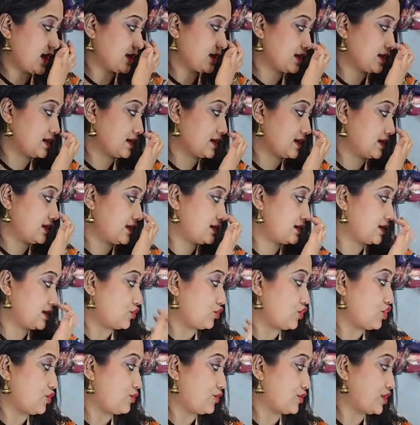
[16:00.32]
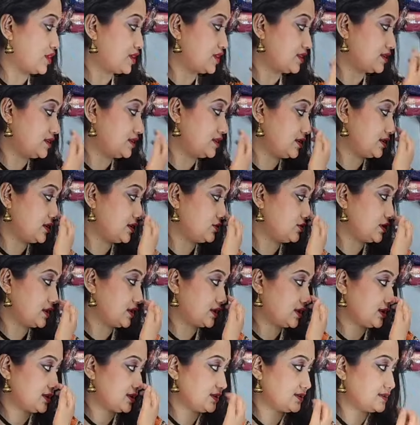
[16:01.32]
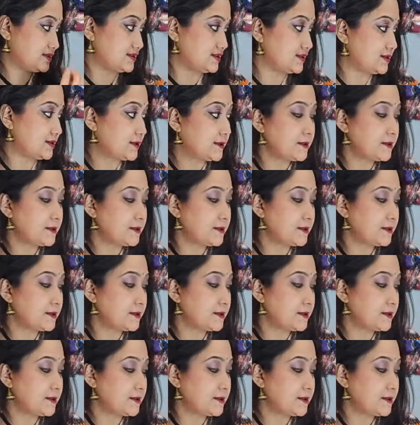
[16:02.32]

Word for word: হালকা কালার ওই ওপরেরটা দিয়ে দাও দেখিয়ে দিচ্ছি